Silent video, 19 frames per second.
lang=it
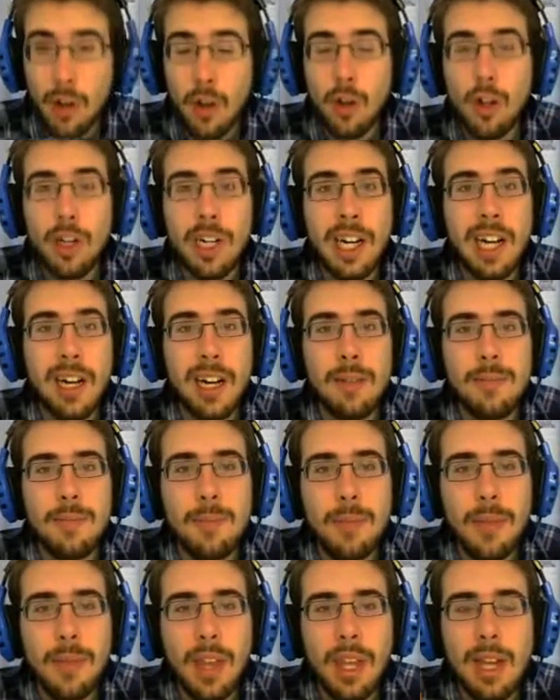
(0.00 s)

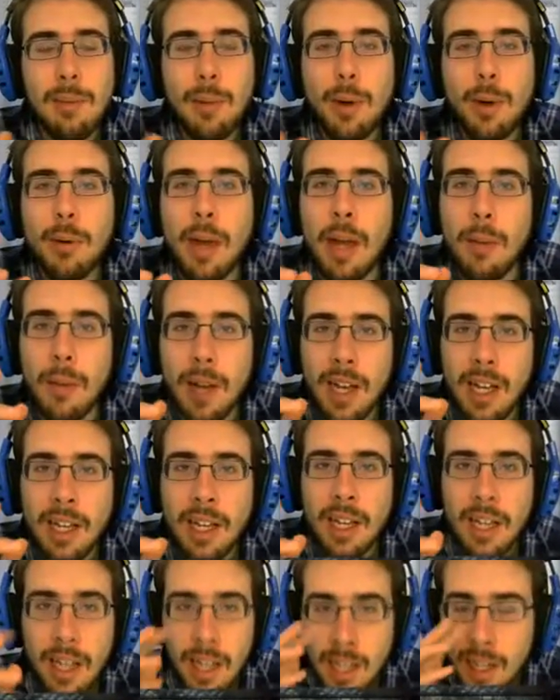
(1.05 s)
Ora, il problema è
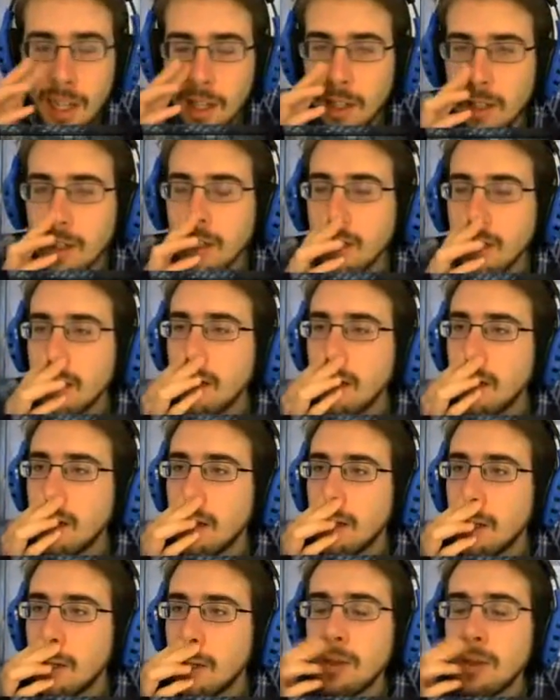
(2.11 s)
che
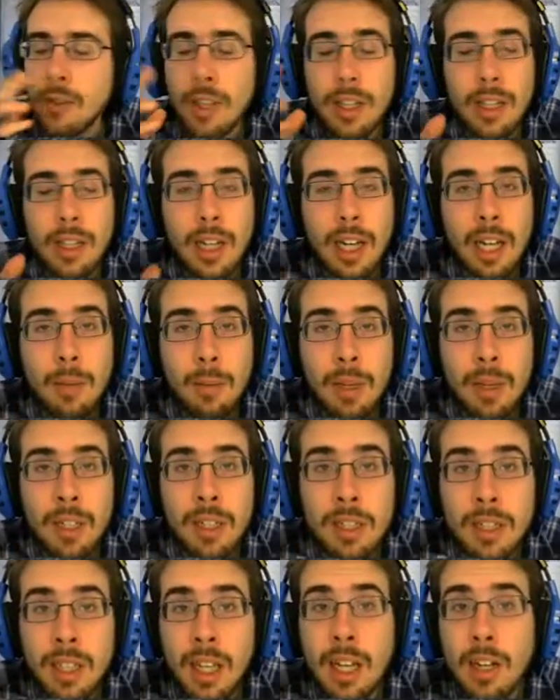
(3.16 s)
il username
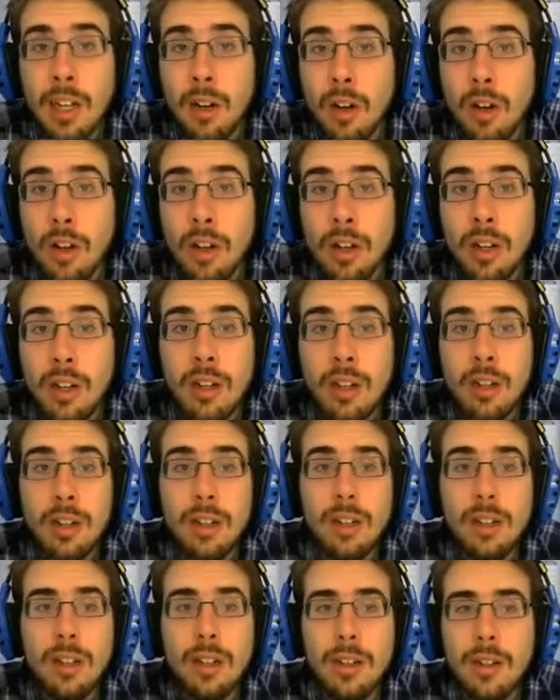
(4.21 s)
Xenon
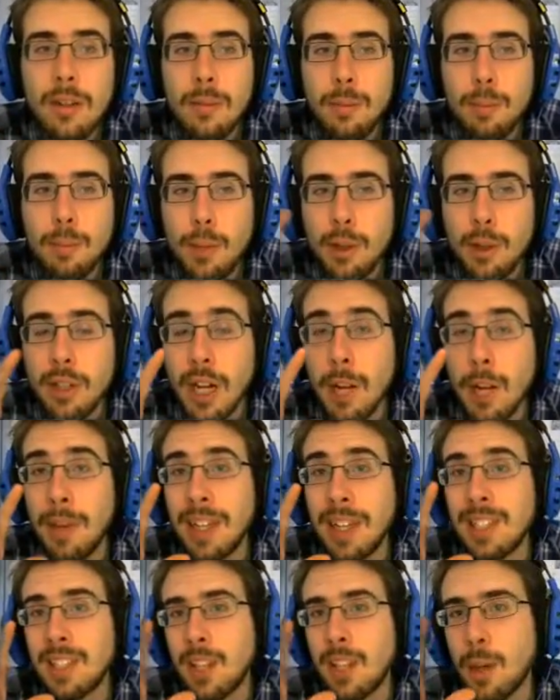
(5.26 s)
potrebbe
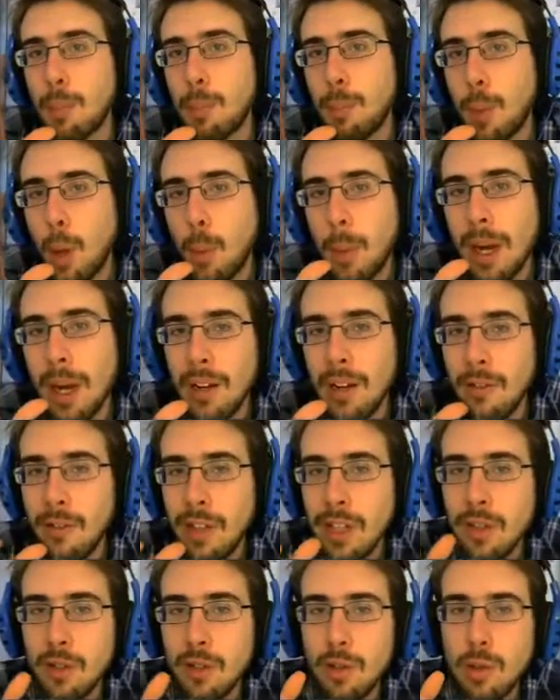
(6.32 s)
essere un po' mal
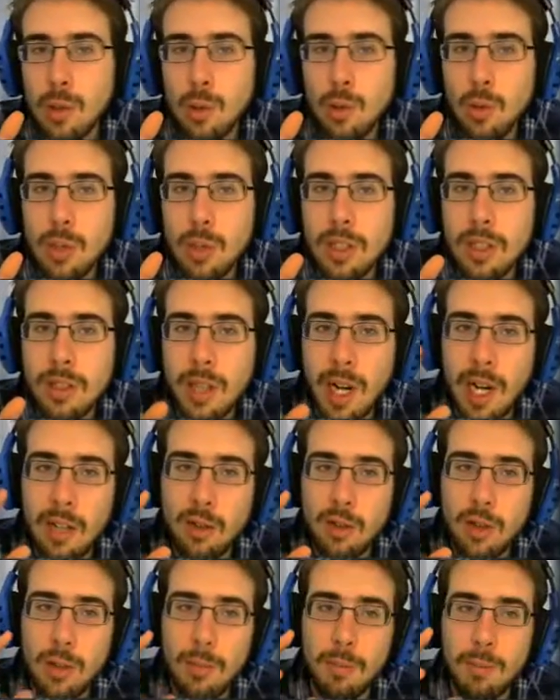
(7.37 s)
visto su X3,
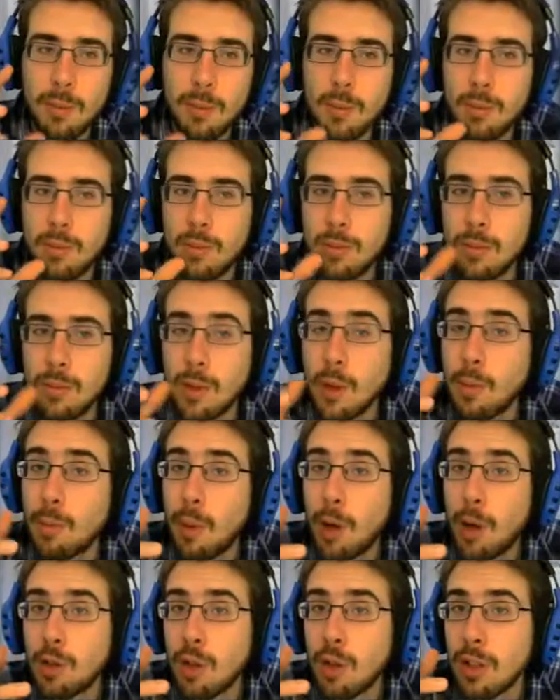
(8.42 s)
cioè non
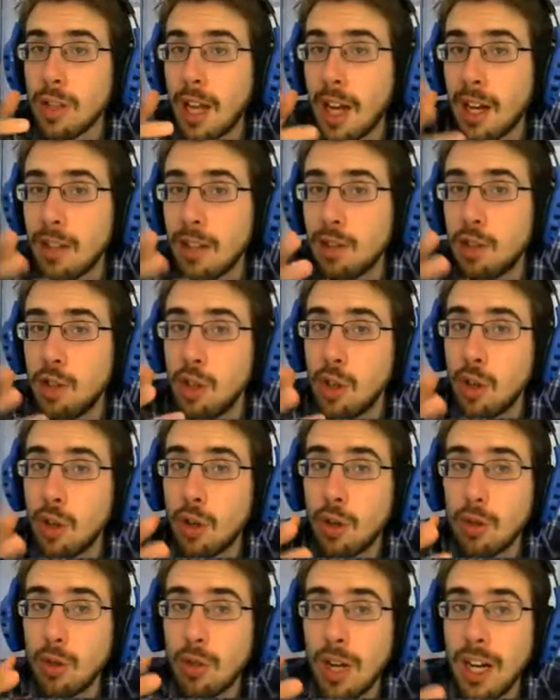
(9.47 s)
posso andare in giro
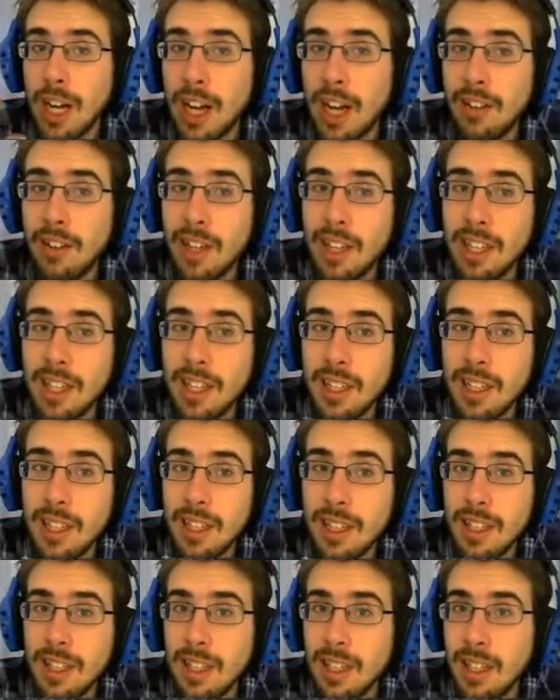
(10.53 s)
con una nave
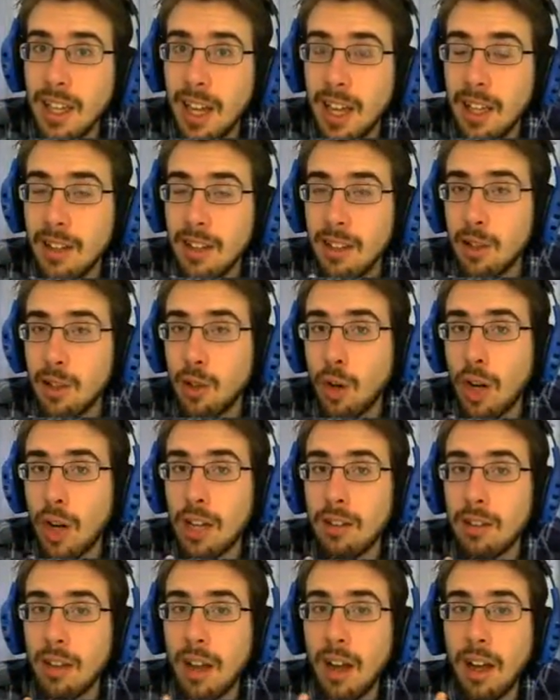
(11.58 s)
che è
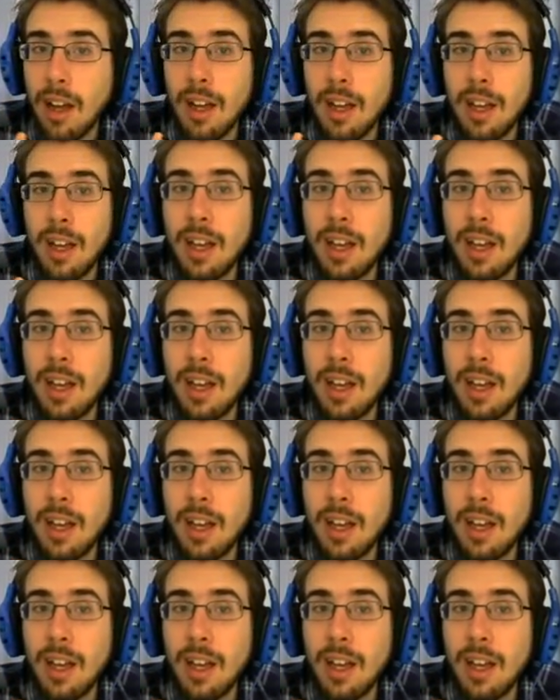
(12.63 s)
intitolata